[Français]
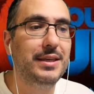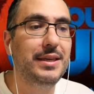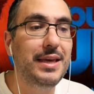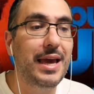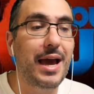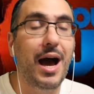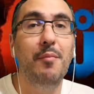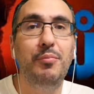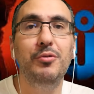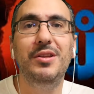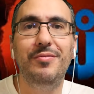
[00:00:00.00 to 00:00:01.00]
qui est
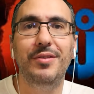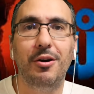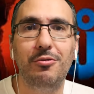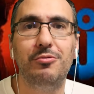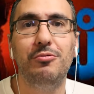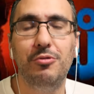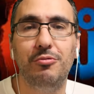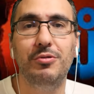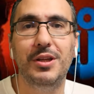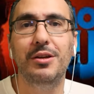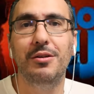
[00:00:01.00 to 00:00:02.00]
un peu différente du
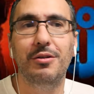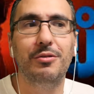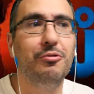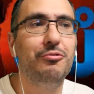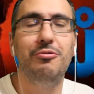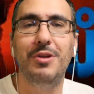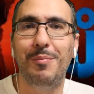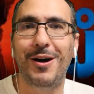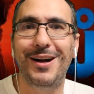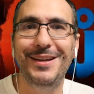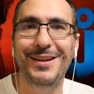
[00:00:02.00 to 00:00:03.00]
côté euh, cucul la
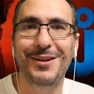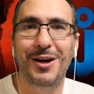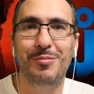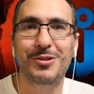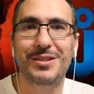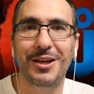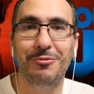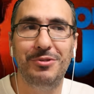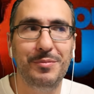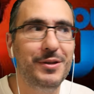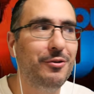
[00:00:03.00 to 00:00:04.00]
praline, un peu
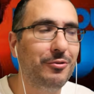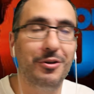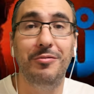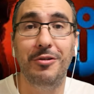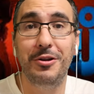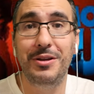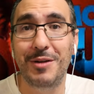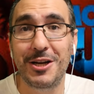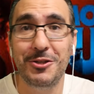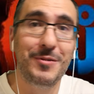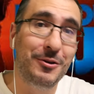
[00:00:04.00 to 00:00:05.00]
stéréotypé, encore une fois une
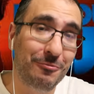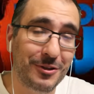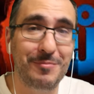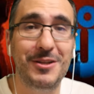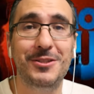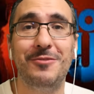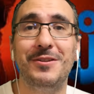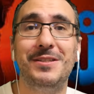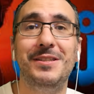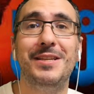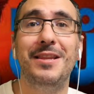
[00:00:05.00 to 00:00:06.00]
image, mais une autre image, cette
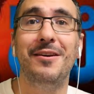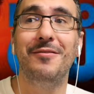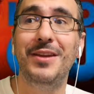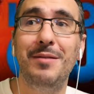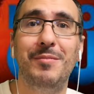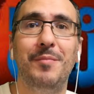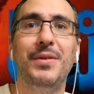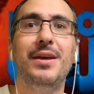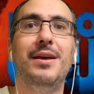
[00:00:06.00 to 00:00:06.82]
fois-ci celle d'un film,